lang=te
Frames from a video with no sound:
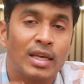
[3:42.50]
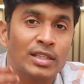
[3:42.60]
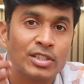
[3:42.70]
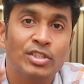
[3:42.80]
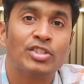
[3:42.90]
ఈ
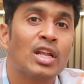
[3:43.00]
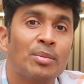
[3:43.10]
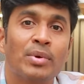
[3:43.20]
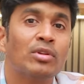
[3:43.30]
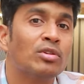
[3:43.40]
చిన్న చిన్న
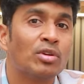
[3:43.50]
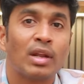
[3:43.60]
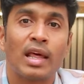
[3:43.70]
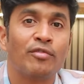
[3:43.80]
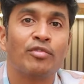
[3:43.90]
ఇబ్బందులతో
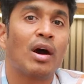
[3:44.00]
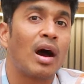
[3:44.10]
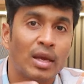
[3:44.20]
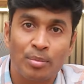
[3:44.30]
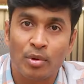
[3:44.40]
లైఫ్
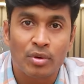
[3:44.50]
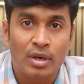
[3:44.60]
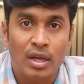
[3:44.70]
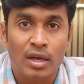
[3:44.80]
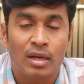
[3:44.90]

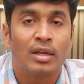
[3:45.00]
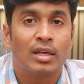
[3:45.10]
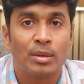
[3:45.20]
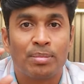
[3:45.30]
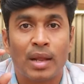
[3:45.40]
ఆగిపోకుండా
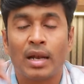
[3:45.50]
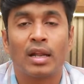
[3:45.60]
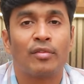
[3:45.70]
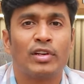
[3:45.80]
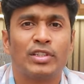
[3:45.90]
ఈ
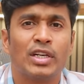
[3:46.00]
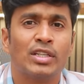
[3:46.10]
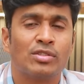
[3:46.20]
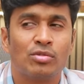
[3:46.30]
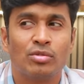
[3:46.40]
ప్లాంటర్
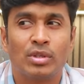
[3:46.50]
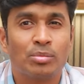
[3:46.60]
ఫెషియటిస్లు ఈ